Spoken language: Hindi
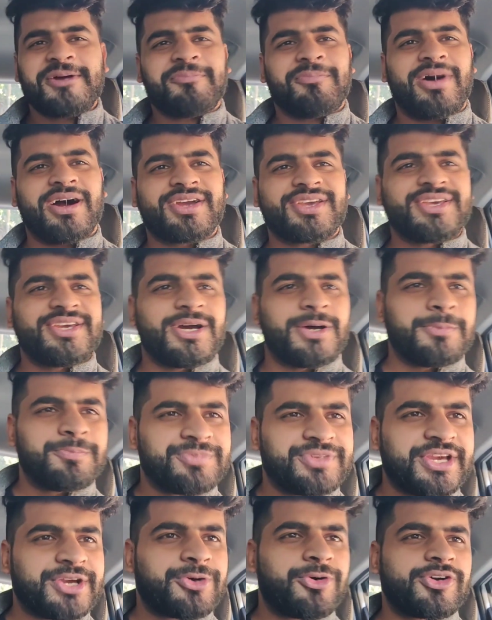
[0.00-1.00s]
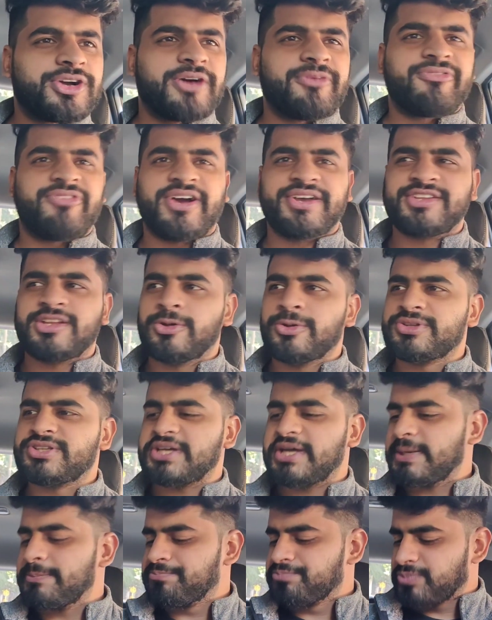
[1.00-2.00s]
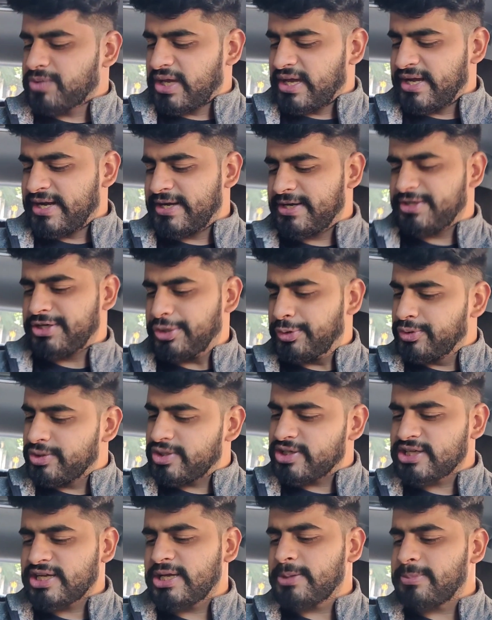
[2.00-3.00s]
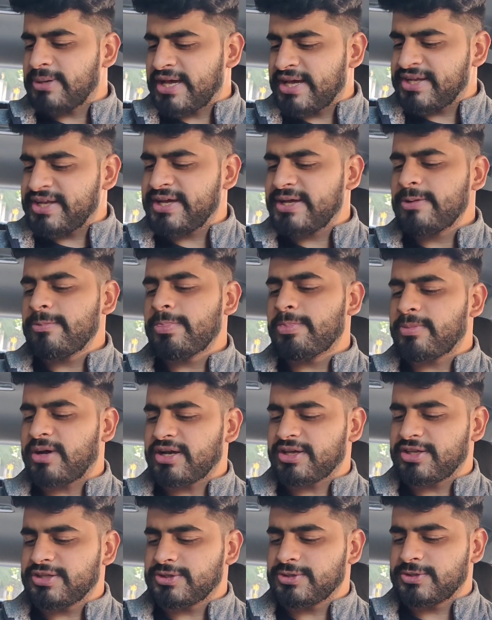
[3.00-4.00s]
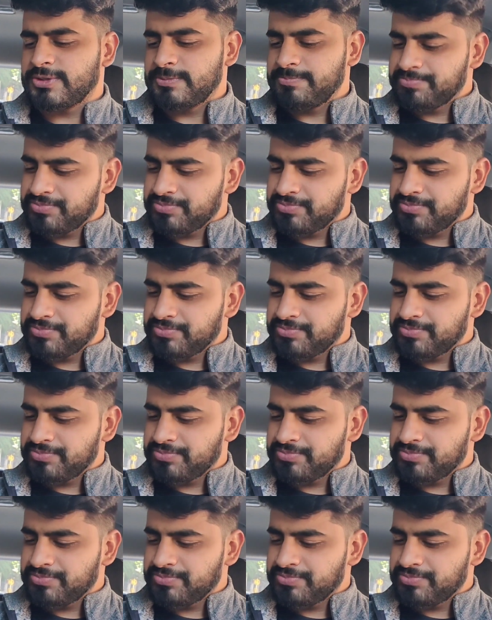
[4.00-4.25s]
बाकी अब देखो कब फाइनल होता है एंड न्यू ईयर का ही प्लान है बाकी तो